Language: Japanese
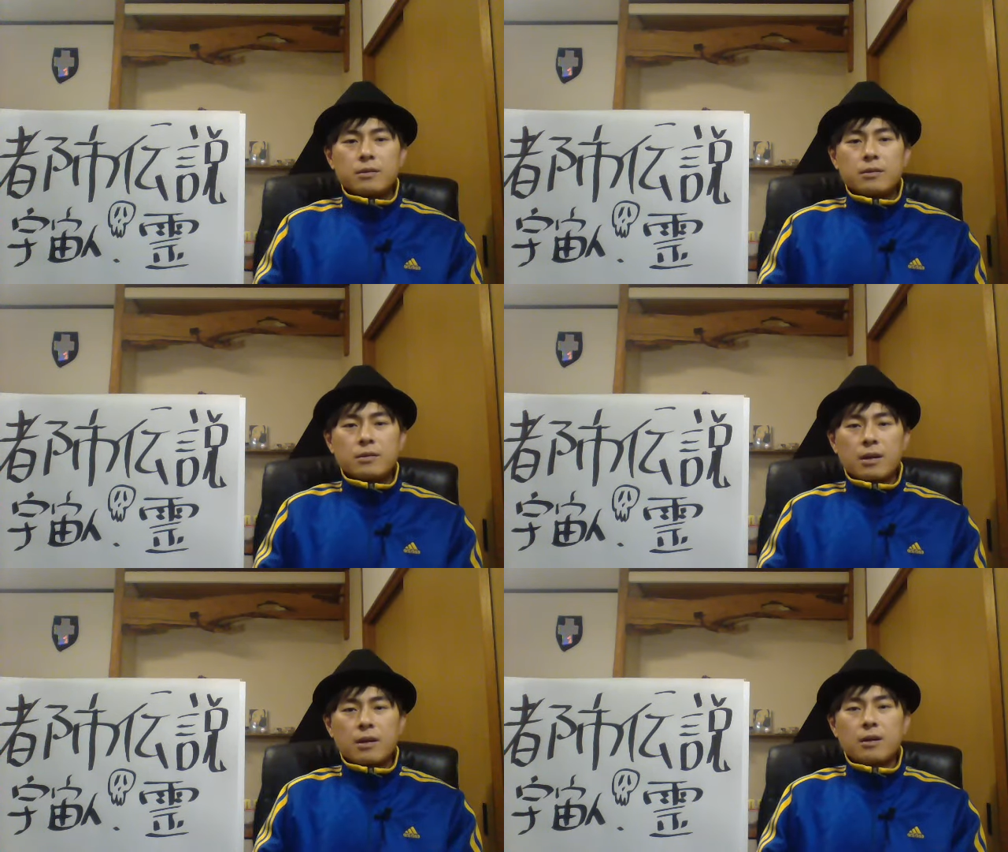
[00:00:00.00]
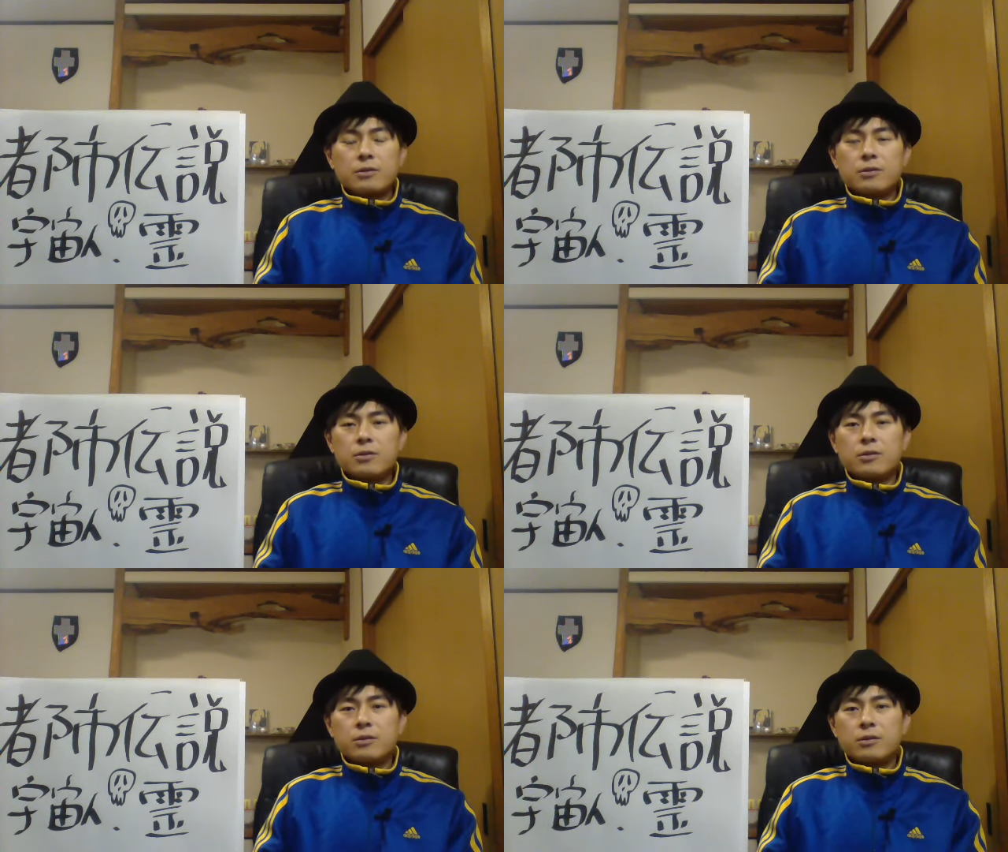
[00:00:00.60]
がその
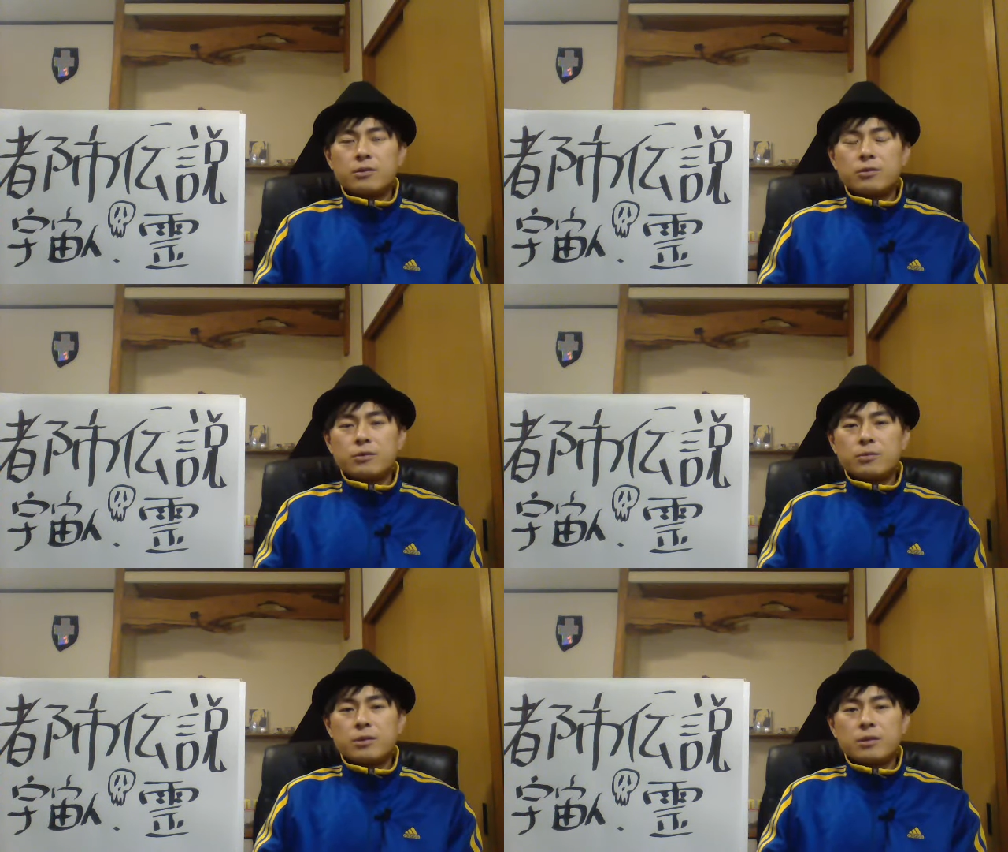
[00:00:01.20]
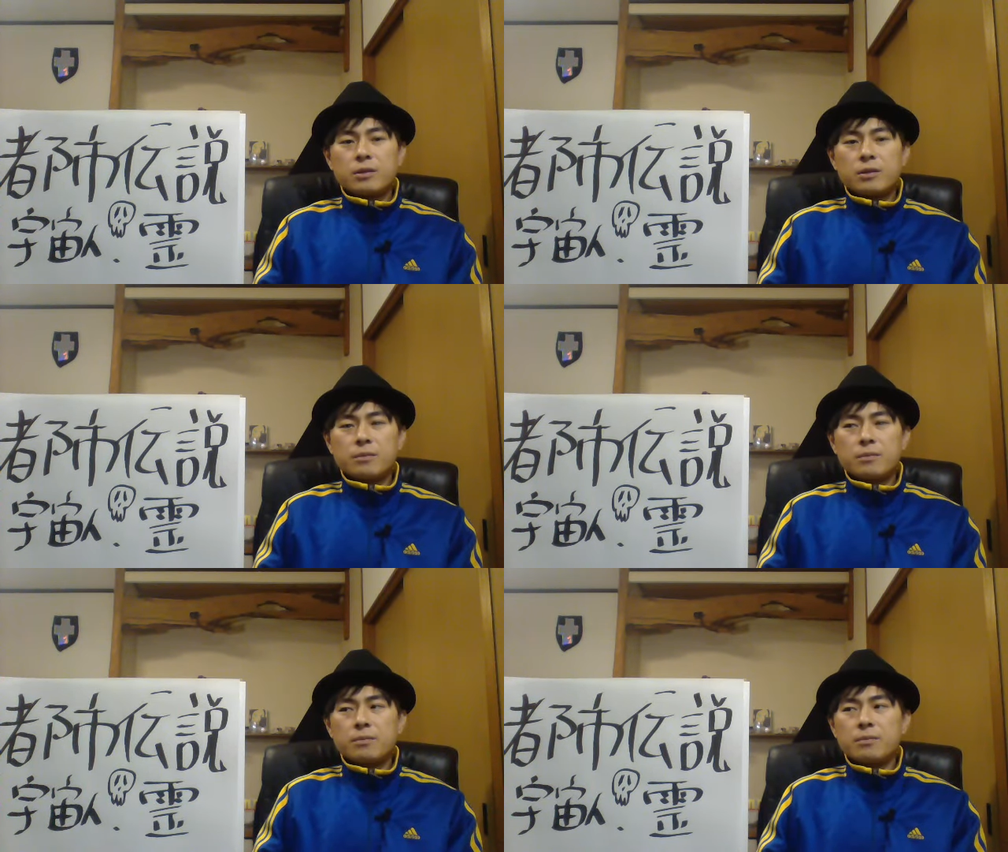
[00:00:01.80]
YouTube に
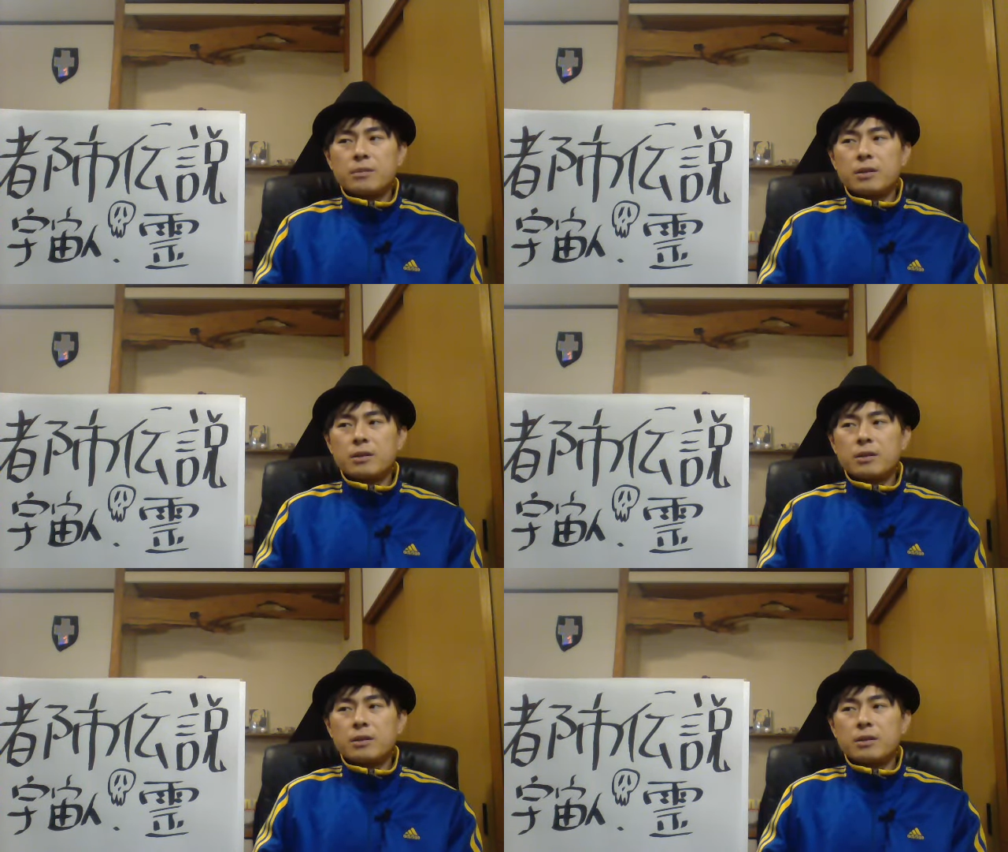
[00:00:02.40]
まあ